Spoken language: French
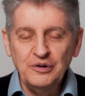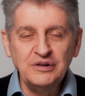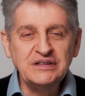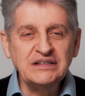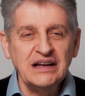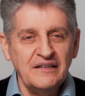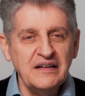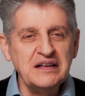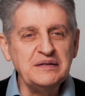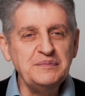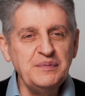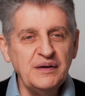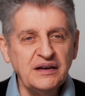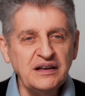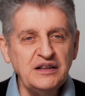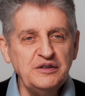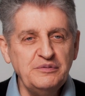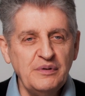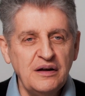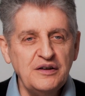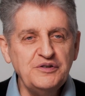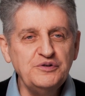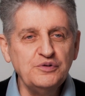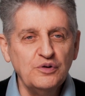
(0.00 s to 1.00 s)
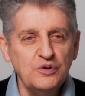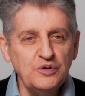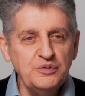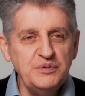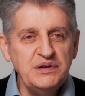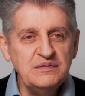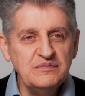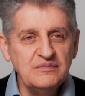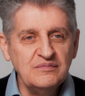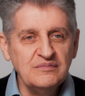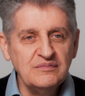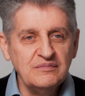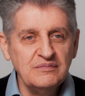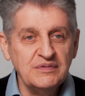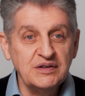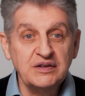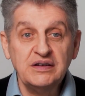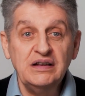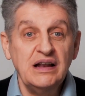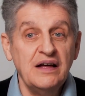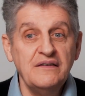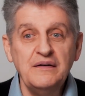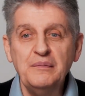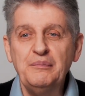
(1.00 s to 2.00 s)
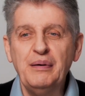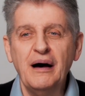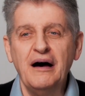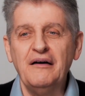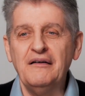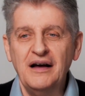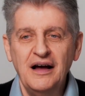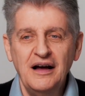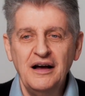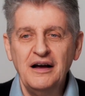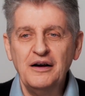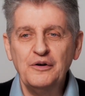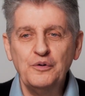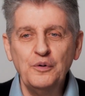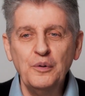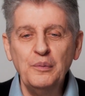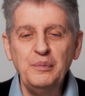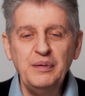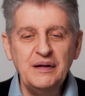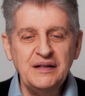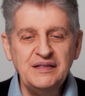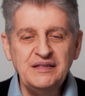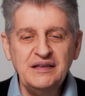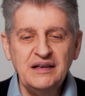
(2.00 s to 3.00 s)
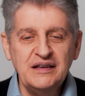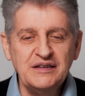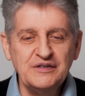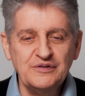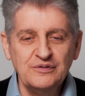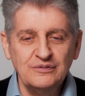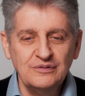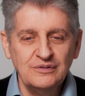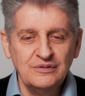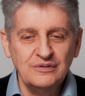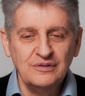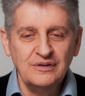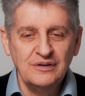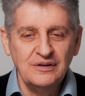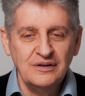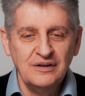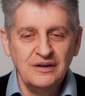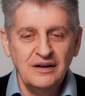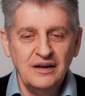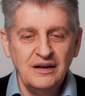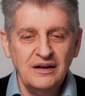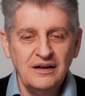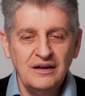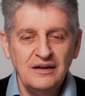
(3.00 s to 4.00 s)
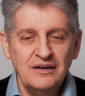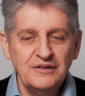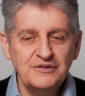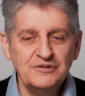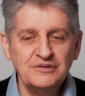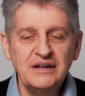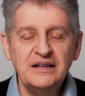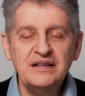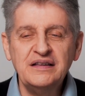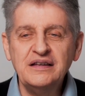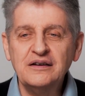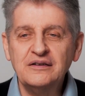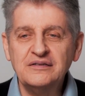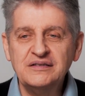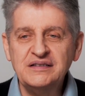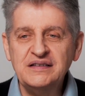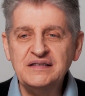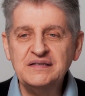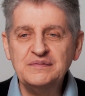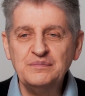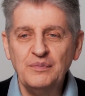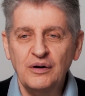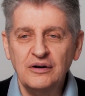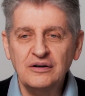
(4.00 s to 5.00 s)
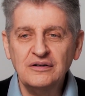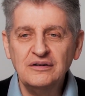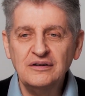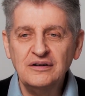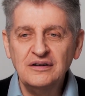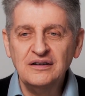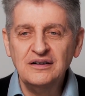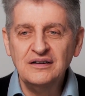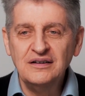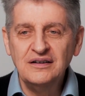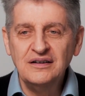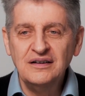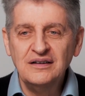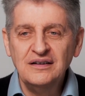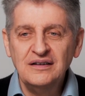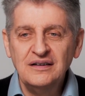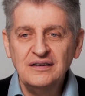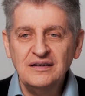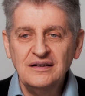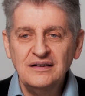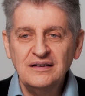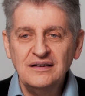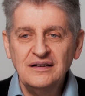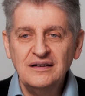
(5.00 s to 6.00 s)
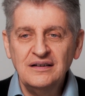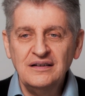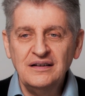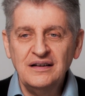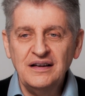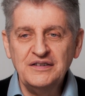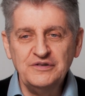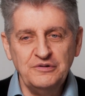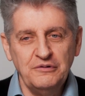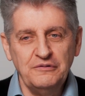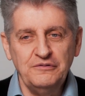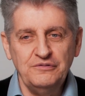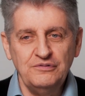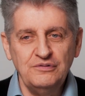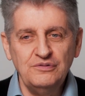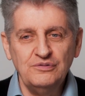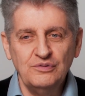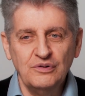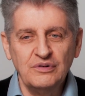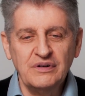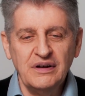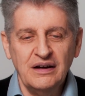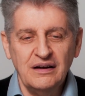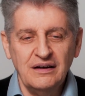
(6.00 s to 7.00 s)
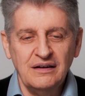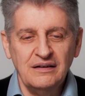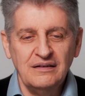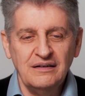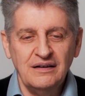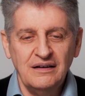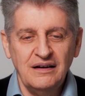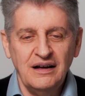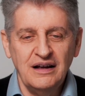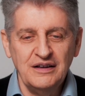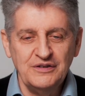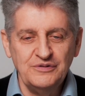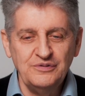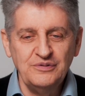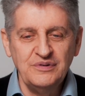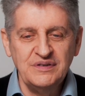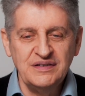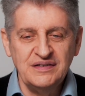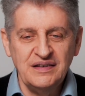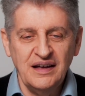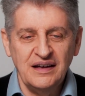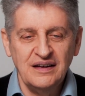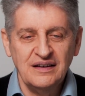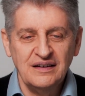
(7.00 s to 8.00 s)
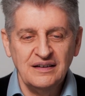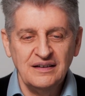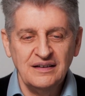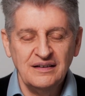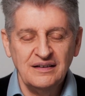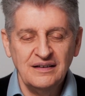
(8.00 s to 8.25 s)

le travail spirituel sur lui, parce qu'il n'avait pas complété son, anéantissement. Et ce fut donc un succès.